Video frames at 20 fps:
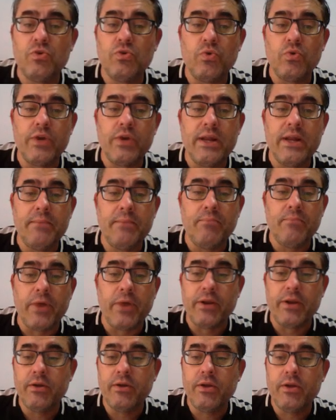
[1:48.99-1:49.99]
ocurrirán,
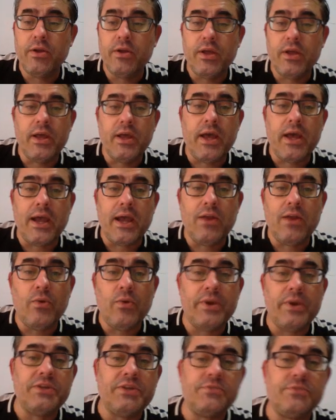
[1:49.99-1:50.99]
bueno, ahí lo
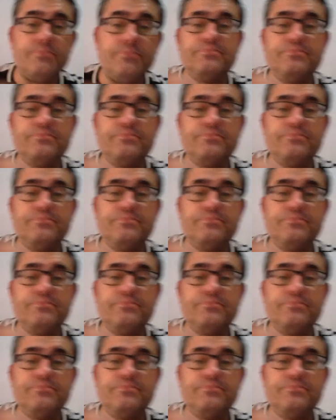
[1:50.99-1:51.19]
veis.